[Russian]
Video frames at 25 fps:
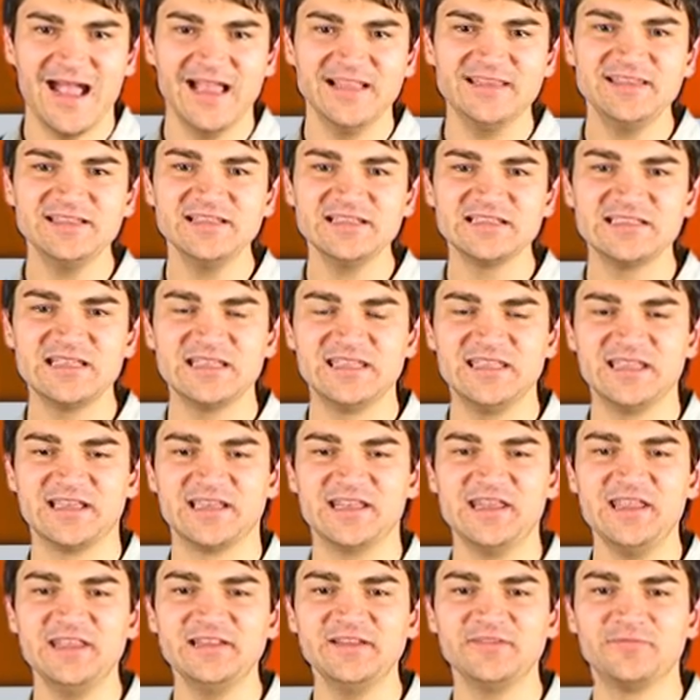Один из таких
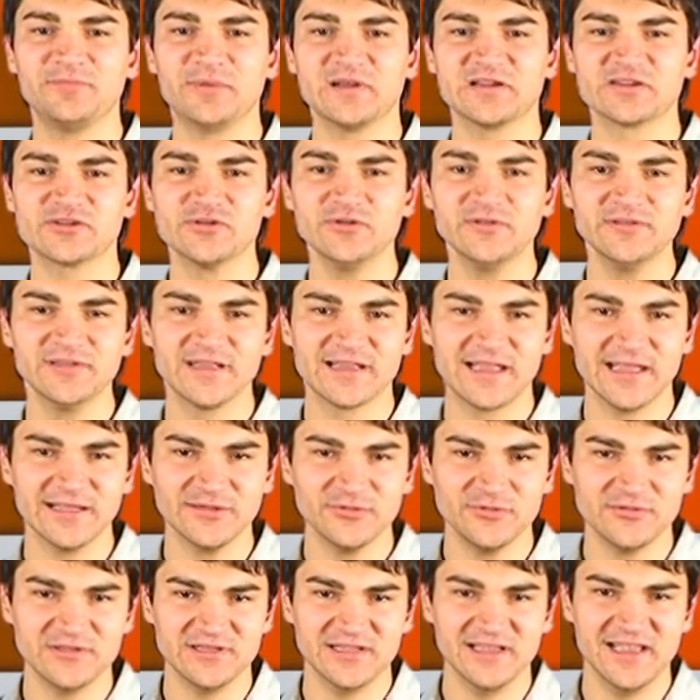рейдов прошел
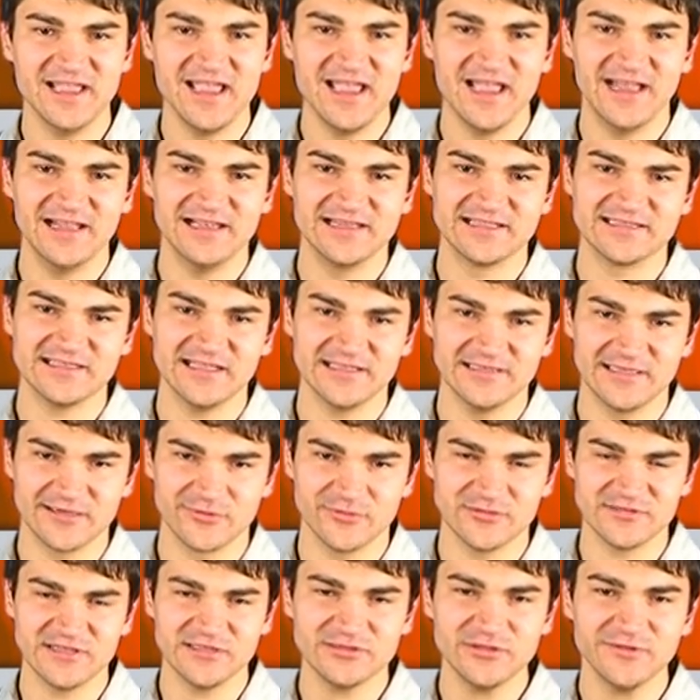накануне. Александр
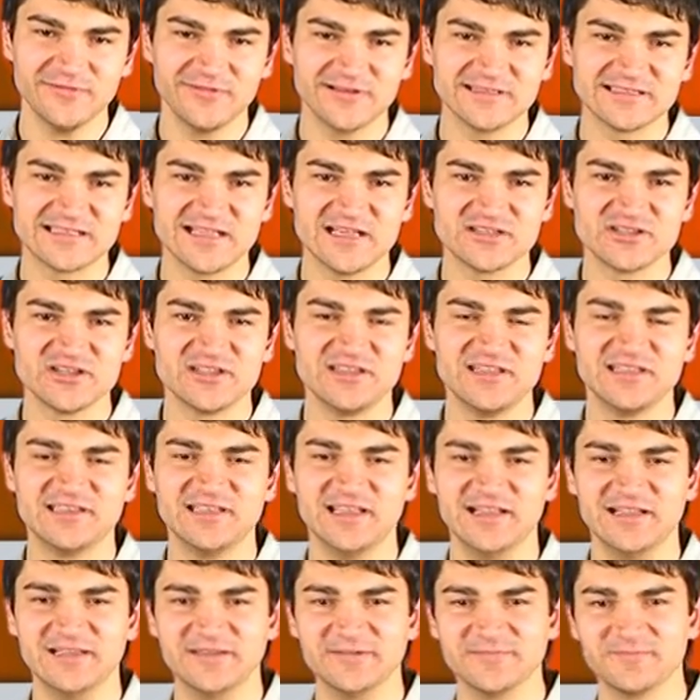Кузнецов расскажет
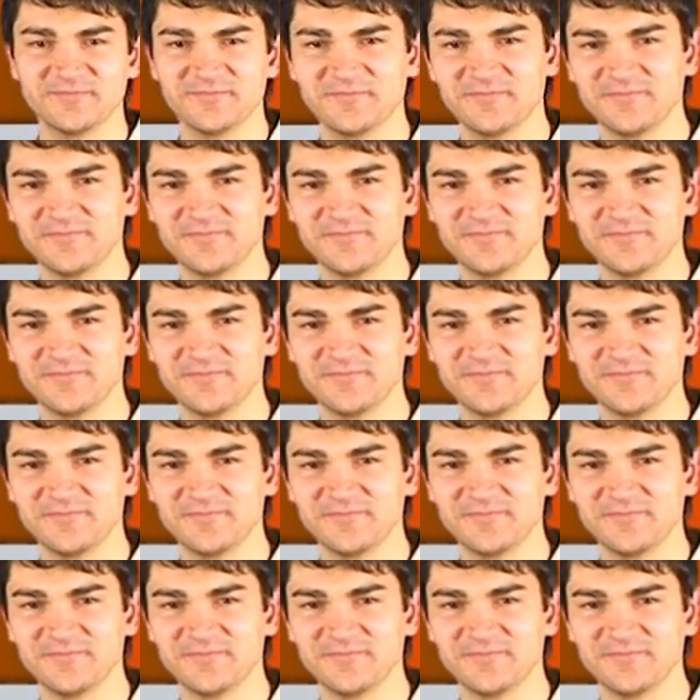детали.